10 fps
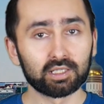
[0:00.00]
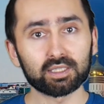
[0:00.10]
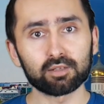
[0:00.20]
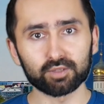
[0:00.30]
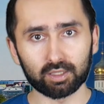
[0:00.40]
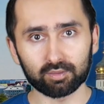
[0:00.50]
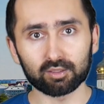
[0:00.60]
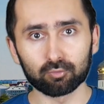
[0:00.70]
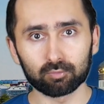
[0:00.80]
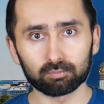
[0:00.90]
Ten w
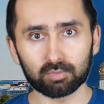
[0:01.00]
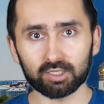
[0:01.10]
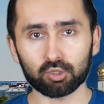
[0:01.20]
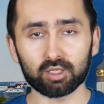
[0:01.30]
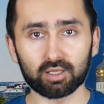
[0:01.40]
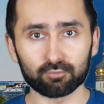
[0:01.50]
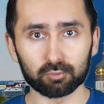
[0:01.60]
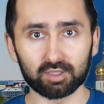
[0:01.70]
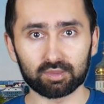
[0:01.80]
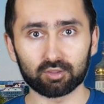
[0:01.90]
Kazaniu ma ciekawą
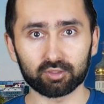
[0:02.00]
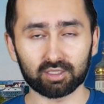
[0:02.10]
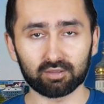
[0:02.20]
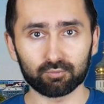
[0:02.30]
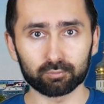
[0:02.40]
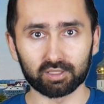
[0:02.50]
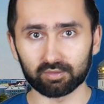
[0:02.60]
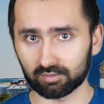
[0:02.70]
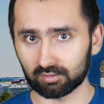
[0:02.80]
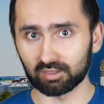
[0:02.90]
historię i w ogóle
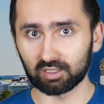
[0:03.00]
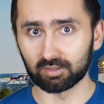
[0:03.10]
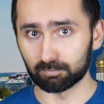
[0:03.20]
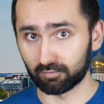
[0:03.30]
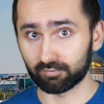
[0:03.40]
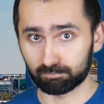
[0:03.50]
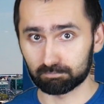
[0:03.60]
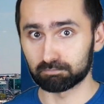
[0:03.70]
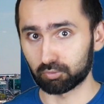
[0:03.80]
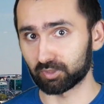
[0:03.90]
jest nietypowy,
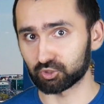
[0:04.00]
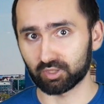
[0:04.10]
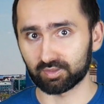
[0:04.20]
popatrzcie